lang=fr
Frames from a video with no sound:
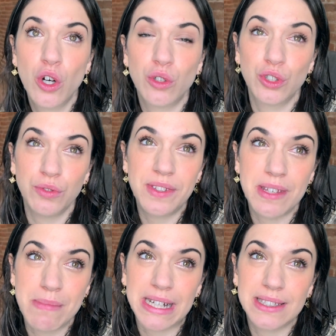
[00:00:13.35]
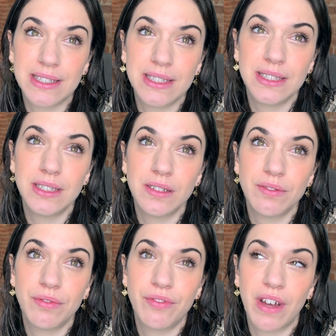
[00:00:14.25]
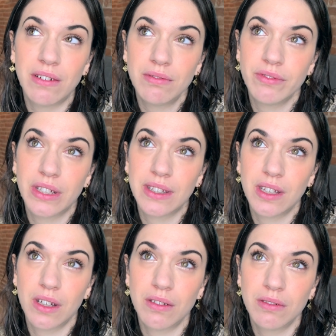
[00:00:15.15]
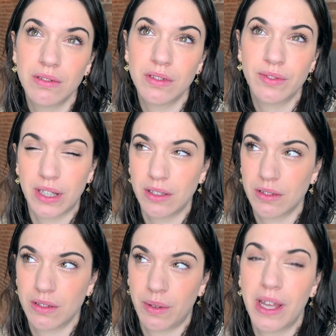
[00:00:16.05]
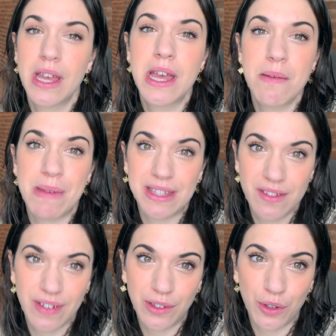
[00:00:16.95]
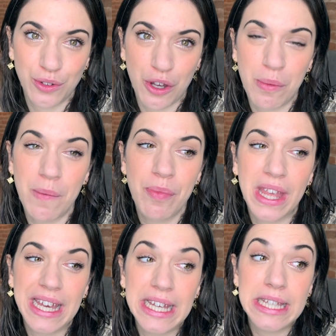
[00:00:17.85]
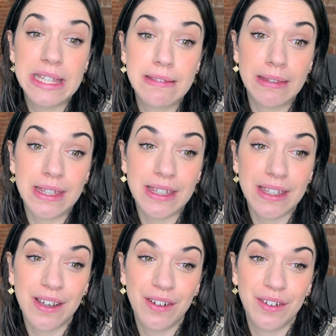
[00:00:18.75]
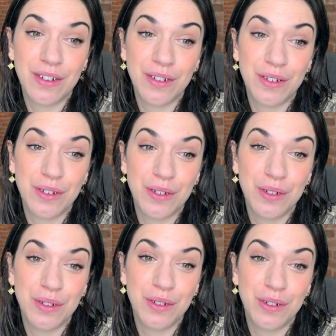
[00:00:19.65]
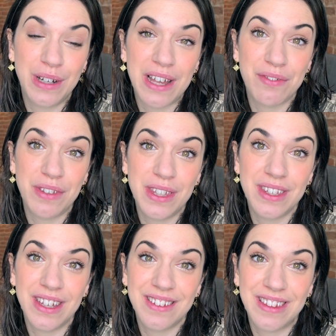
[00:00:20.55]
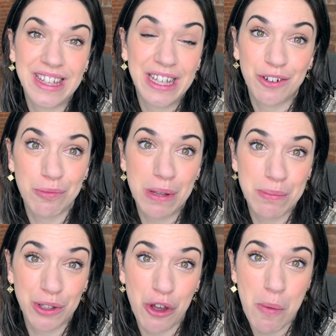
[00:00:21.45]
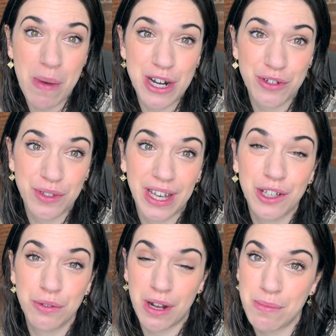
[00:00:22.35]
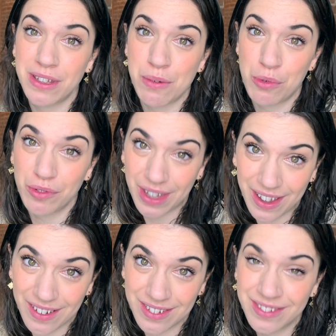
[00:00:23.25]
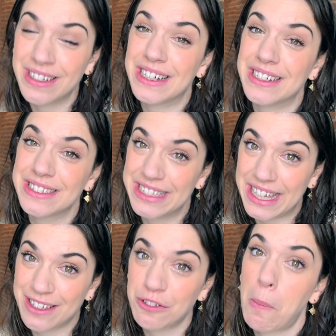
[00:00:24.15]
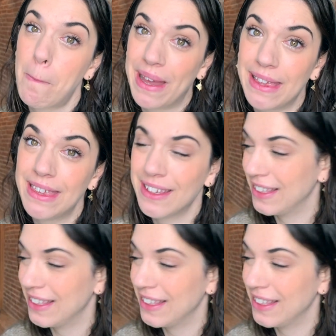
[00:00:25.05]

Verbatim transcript: Aujourd'hui c'est mardi 20, 21, 20, ouais, mardi 20 octobre. Si la vie était complètement normale, je serais actuellement dans mon train direction Paris.